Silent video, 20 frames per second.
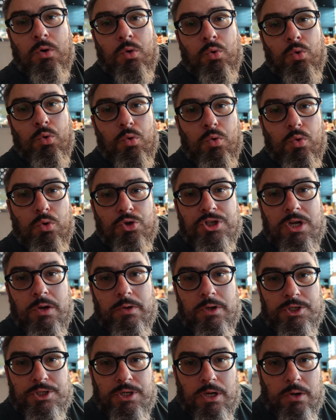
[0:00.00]
O
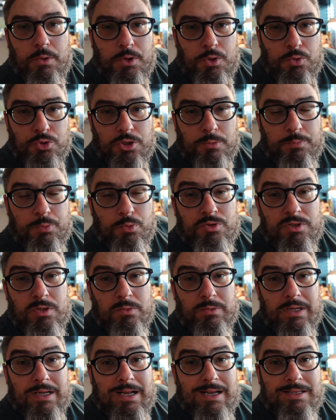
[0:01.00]
shower gel e o shampoo
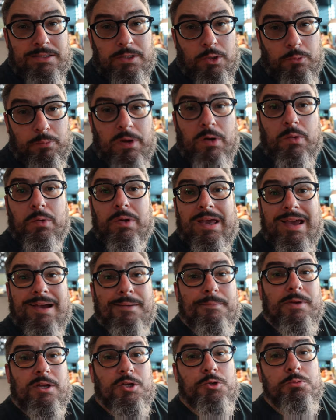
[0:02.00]
são da Castelbel, que é a
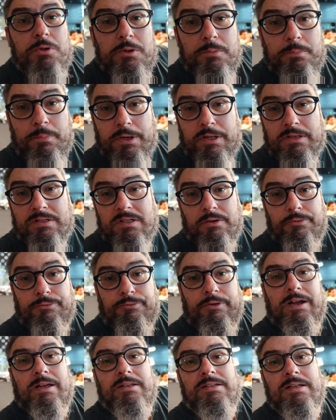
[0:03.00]
mesma empresa que
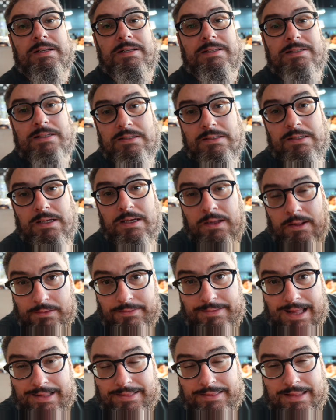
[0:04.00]
faz a necessaire
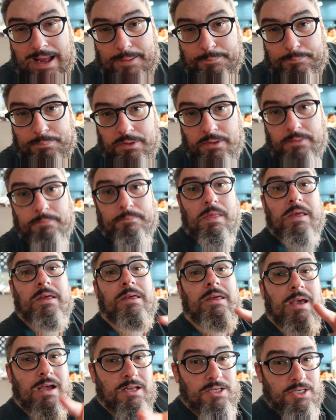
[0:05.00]
da TAP
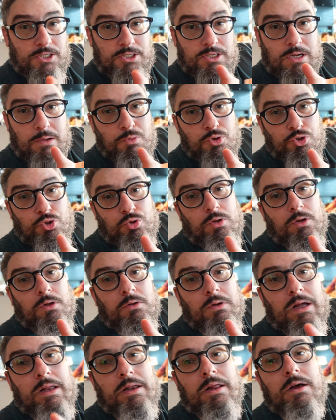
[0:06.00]
que a gente já mostrou aqui
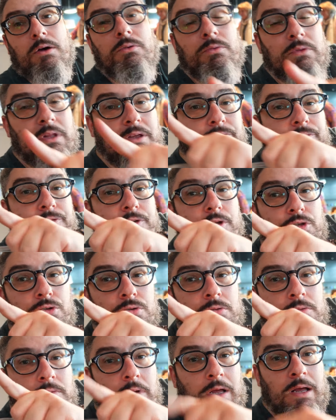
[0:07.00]
no canal, tem
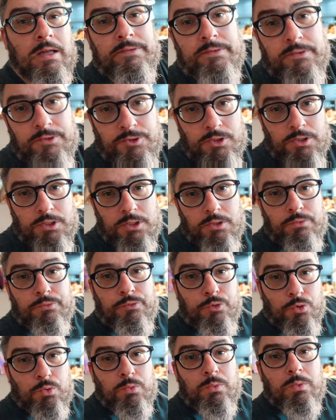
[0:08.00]
vídeo, assiste aqui o
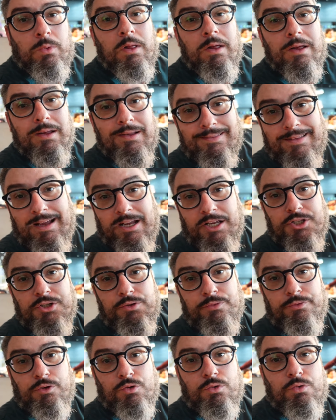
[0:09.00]
voo da gente
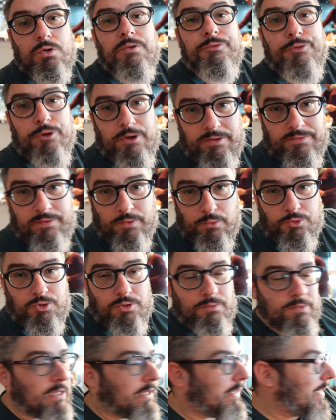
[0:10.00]
vindo, que foi na
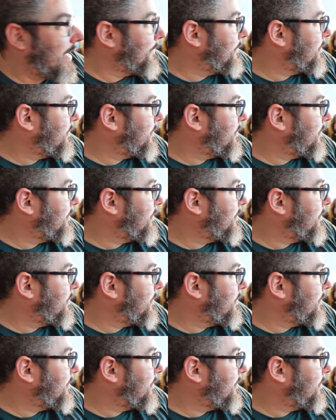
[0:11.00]
executiva da TAP.